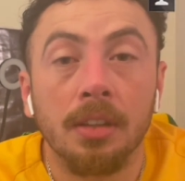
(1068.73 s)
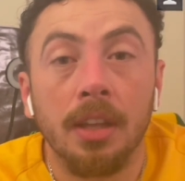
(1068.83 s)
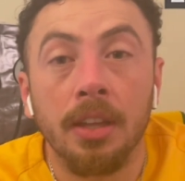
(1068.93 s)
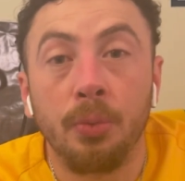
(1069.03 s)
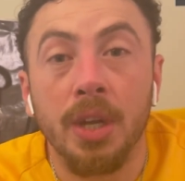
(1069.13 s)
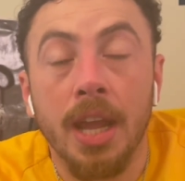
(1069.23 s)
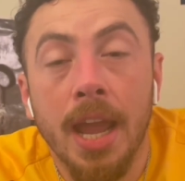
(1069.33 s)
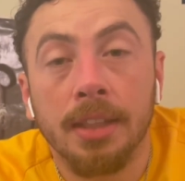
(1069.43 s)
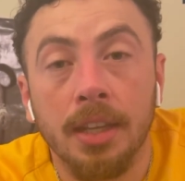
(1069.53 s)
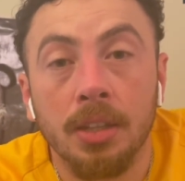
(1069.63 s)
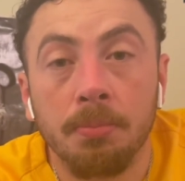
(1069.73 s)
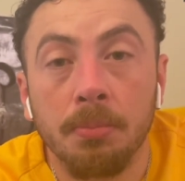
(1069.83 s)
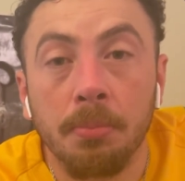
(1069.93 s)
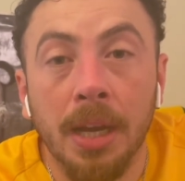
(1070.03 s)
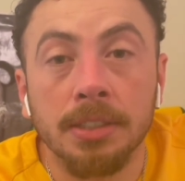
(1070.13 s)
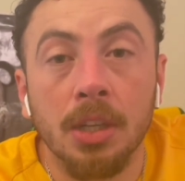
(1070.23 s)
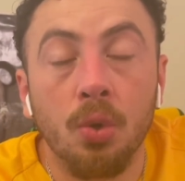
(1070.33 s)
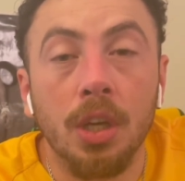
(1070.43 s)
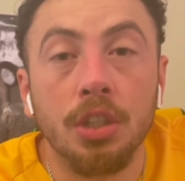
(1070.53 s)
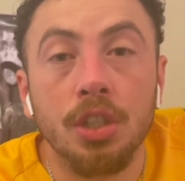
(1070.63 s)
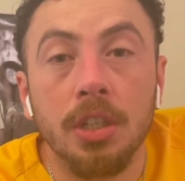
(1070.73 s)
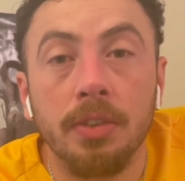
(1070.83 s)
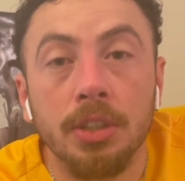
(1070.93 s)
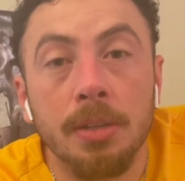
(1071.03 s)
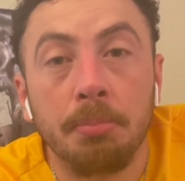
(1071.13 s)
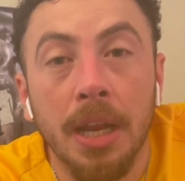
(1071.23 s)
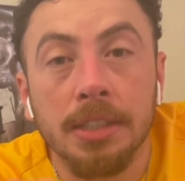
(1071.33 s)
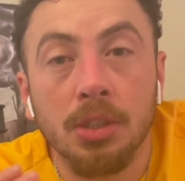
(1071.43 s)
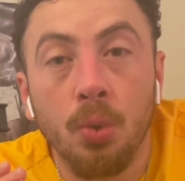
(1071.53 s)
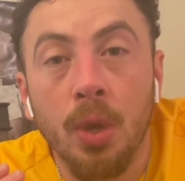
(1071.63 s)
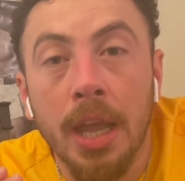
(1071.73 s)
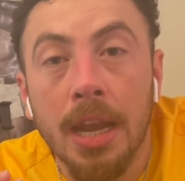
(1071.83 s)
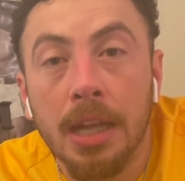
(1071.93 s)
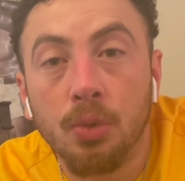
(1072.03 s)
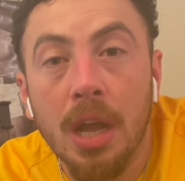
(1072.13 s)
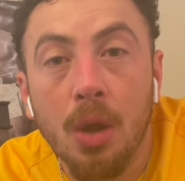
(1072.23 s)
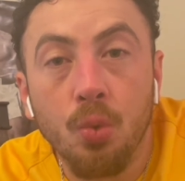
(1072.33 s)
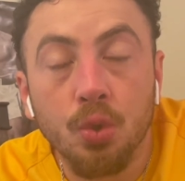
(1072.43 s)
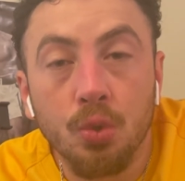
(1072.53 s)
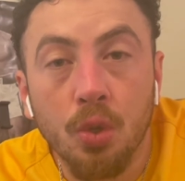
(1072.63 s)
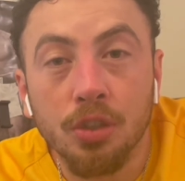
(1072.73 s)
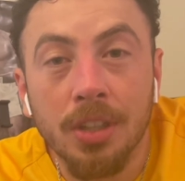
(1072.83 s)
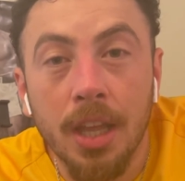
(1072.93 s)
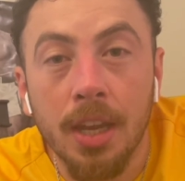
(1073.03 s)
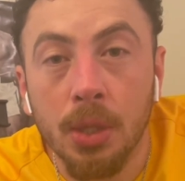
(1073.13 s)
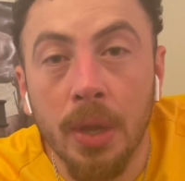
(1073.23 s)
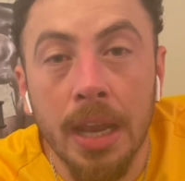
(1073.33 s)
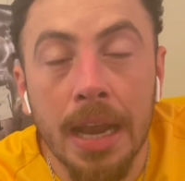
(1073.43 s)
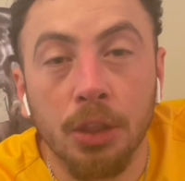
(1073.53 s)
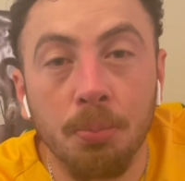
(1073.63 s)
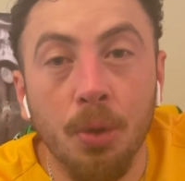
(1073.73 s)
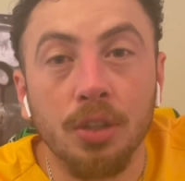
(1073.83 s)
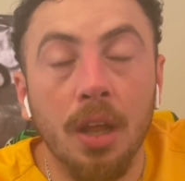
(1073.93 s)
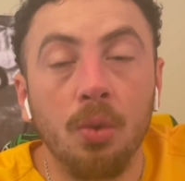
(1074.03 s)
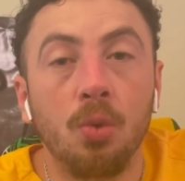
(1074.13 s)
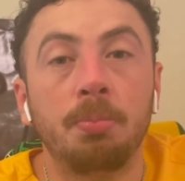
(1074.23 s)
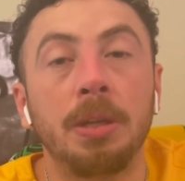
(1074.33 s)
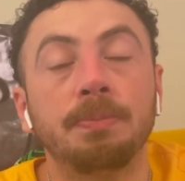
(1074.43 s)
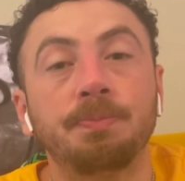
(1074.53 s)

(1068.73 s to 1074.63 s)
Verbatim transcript: Reacting para essa coletiva de imprensa do Renato Gaúcho, nosso querido Renato Portaluppi.